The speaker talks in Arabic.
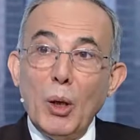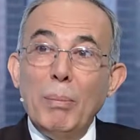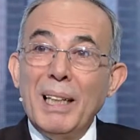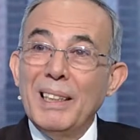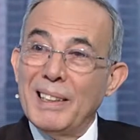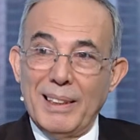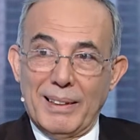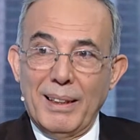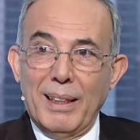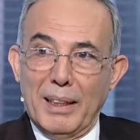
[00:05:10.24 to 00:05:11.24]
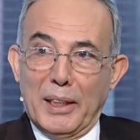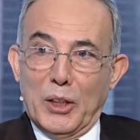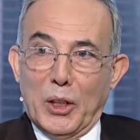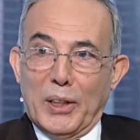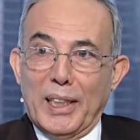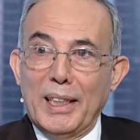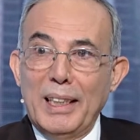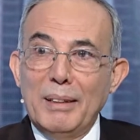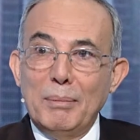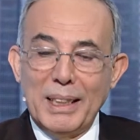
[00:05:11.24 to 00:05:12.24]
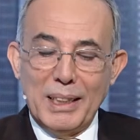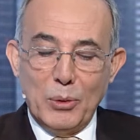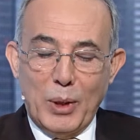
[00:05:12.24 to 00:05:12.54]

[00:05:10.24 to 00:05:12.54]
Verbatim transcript: بعد الاستئصال انا كجراح ماشي